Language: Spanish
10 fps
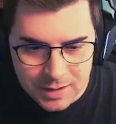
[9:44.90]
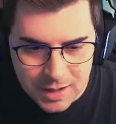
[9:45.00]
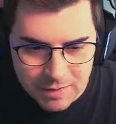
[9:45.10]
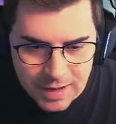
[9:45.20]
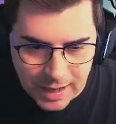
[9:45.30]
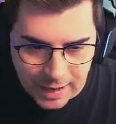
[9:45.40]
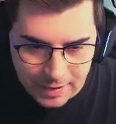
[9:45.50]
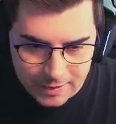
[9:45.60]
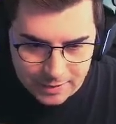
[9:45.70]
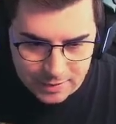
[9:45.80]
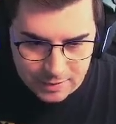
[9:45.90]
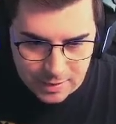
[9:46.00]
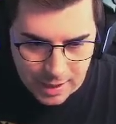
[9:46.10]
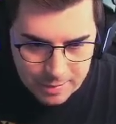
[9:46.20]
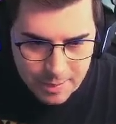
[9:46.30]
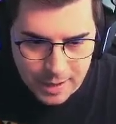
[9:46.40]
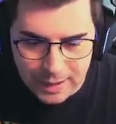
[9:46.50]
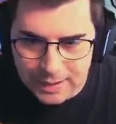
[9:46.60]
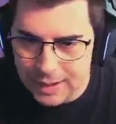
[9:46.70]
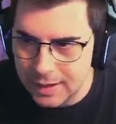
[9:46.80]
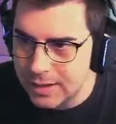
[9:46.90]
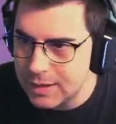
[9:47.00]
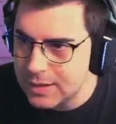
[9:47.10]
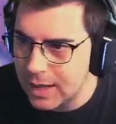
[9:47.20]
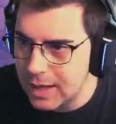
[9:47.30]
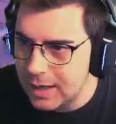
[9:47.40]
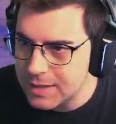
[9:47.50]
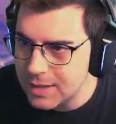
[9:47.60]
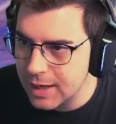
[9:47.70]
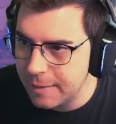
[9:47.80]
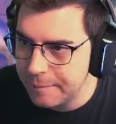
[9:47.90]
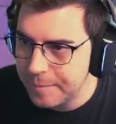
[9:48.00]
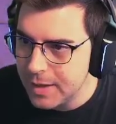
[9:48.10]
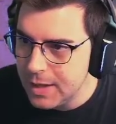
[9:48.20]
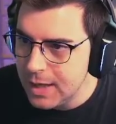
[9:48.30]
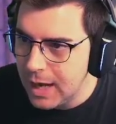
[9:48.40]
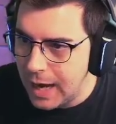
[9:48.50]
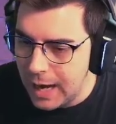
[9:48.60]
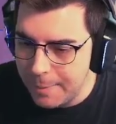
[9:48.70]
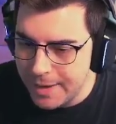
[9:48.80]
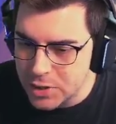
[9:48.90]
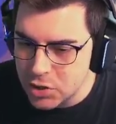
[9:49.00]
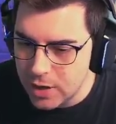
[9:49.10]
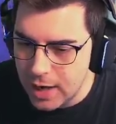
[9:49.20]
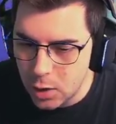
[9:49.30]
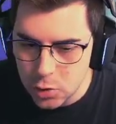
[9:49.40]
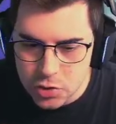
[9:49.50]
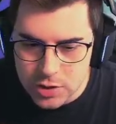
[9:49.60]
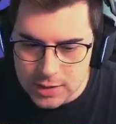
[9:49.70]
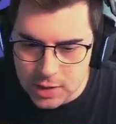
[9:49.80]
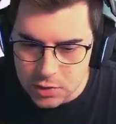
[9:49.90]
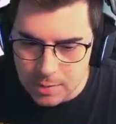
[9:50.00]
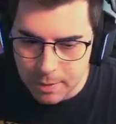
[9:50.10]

Divina. A mí me encanta esta chica. A la persona, hostias, que nos han